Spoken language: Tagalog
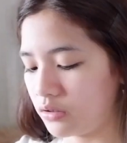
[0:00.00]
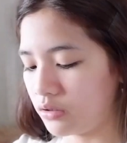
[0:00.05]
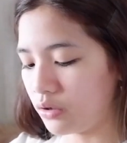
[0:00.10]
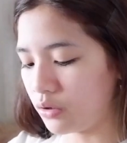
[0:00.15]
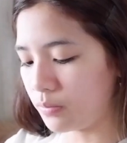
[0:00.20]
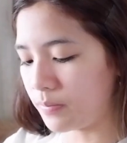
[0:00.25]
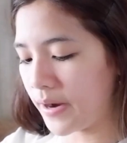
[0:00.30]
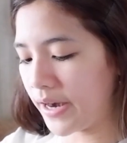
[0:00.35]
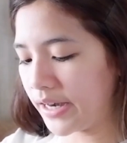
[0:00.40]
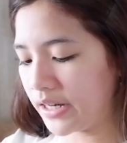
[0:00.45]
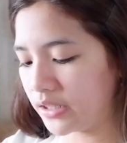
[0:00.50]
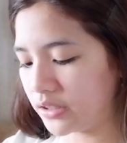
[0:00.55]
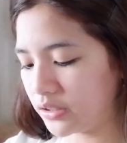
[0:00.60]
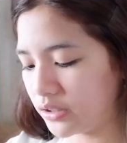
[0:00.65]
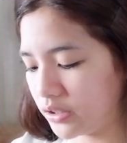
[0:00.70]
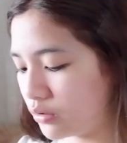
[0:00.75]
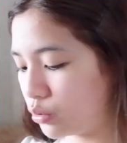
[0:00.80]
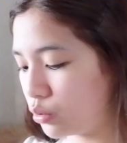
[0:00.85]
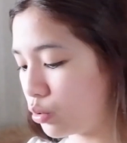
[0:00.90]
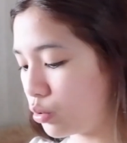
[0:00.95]
So, parang
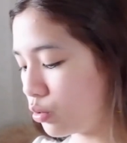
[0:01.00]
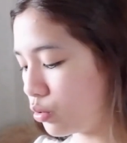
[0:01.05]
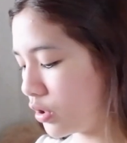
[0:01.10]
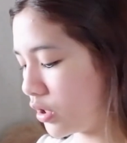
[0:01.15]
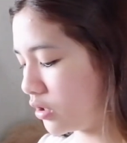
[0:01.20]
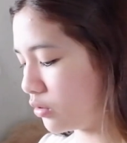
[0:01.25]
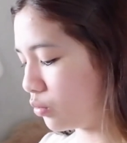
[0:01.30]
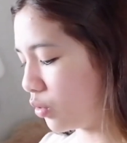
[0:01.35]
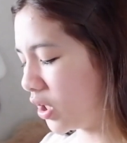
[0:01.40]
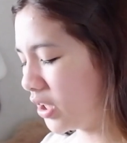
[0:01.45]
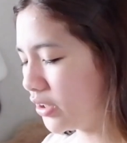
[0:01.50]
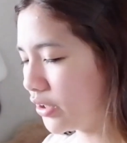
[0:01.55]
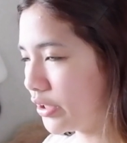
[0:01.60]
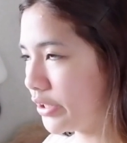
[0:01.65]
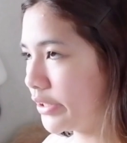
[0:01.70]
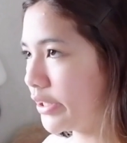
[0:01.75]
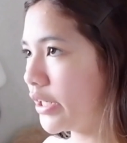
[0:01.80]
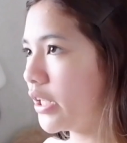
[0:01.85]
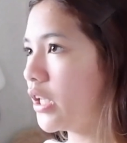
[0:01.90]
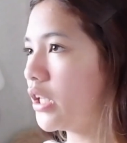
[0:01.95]
2-in-1 or
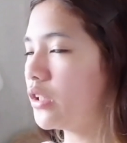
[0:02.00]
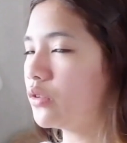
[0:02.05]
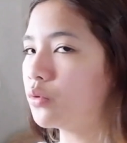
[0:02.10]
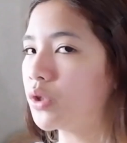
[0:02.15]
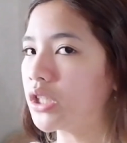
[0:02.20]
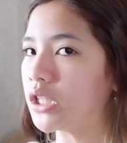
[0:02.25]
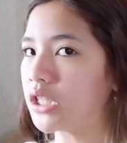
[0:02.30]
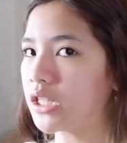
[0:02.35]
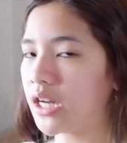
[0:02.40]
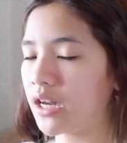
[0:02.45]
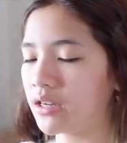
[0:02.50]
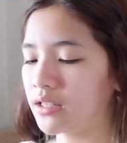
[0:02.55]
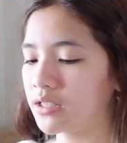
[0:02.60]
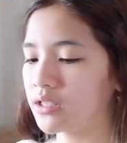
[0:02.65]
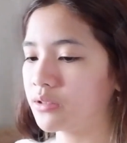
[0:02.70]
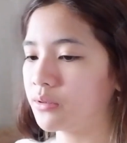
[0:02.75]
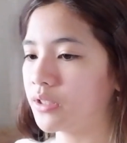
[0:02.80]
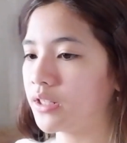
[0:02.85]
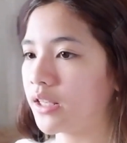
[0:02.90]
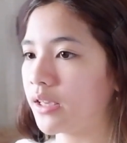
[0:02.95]
3-in-1 siya
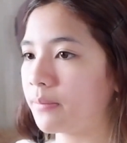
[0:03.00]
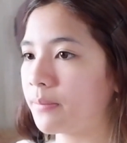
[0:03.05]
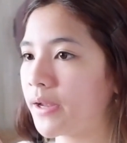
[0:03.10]
actually.